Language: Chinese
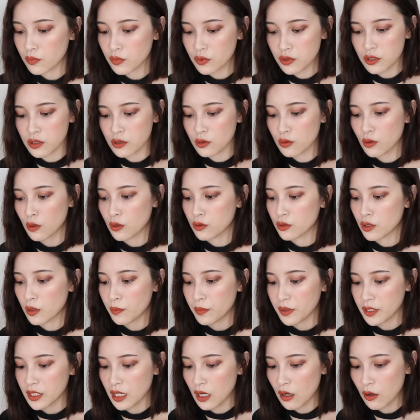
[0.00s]
试过，我觉得
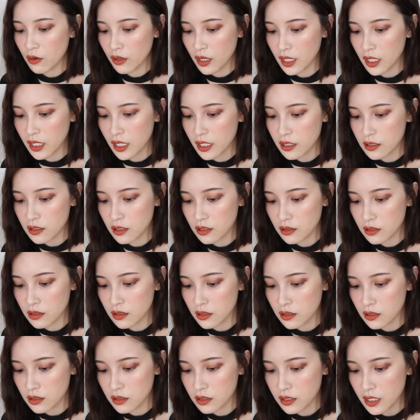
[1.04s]
比较 OK 的颜色
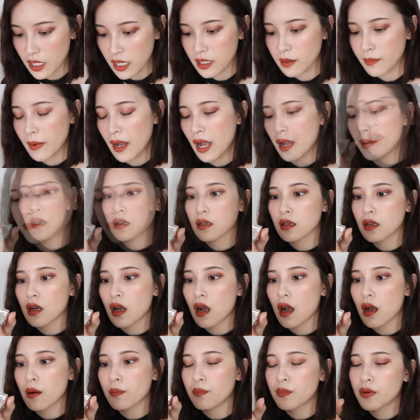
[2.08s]
是这个
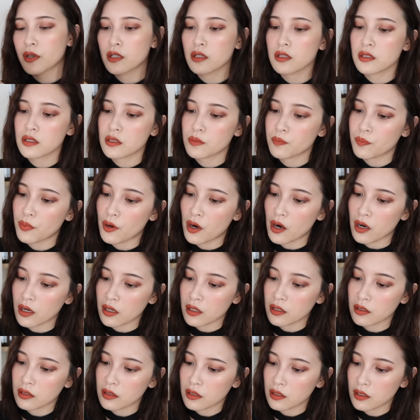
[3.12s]
吧，Copper Spark，
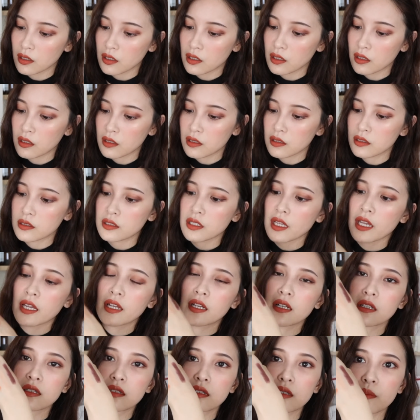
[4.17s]
这
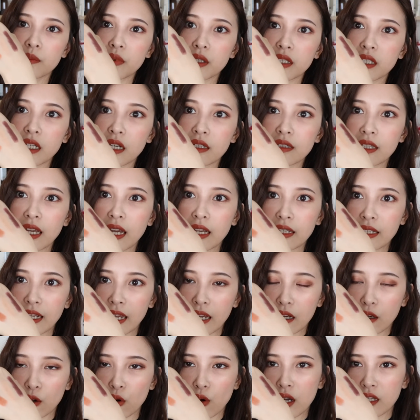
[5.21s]
个是比较带
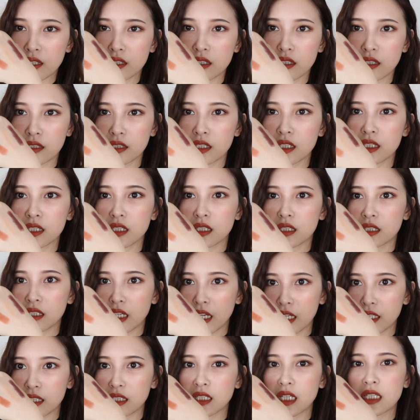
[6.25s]
南瓜色。这
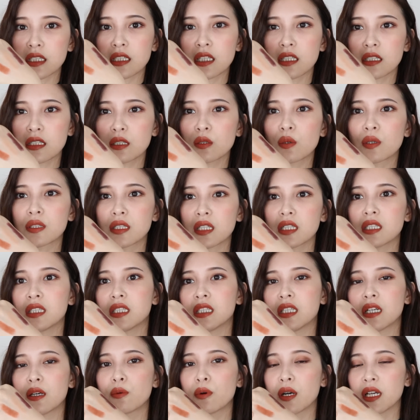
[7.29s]
这一支颜色是我这
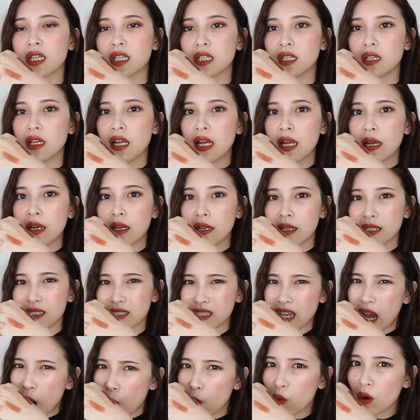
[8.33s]
系列唯一
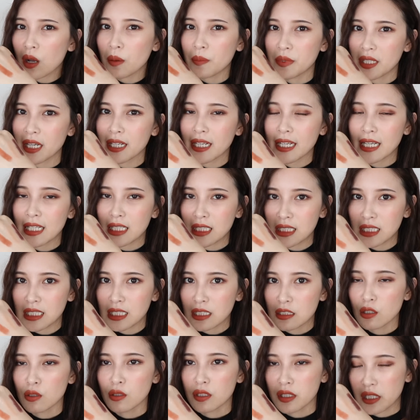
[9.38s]
稍微比较可以
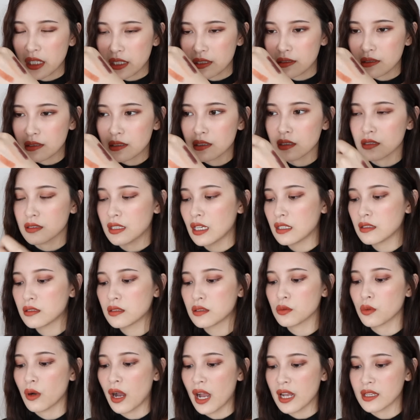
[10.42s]
接受的颜色，但
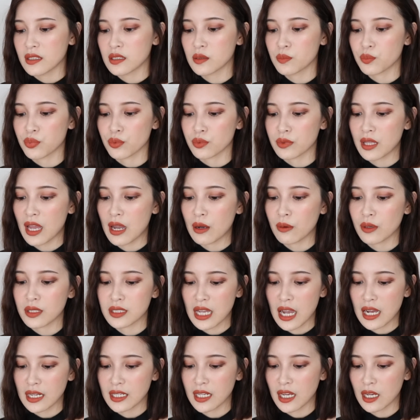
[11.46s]
是我还是不太会
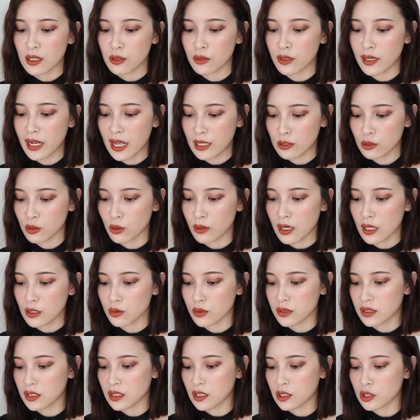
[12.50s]
擦它，因为它对我来
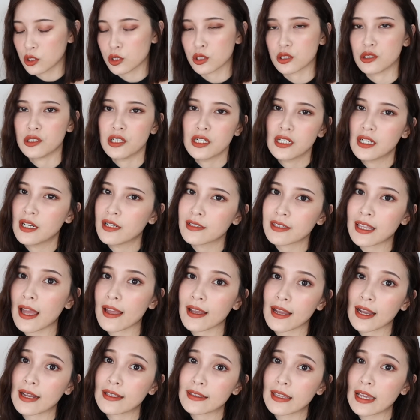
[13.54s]
说真的是
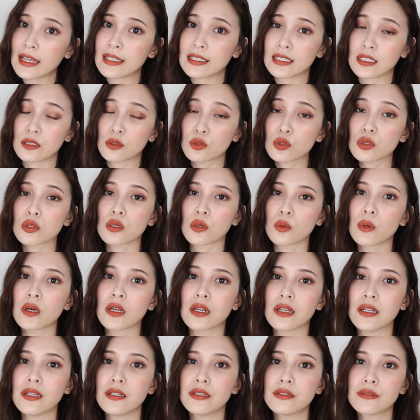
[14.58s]
太干太显唇
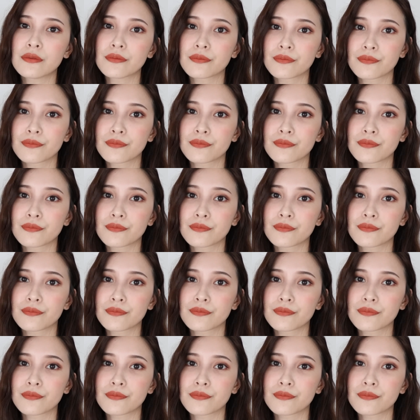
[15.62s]
纹了。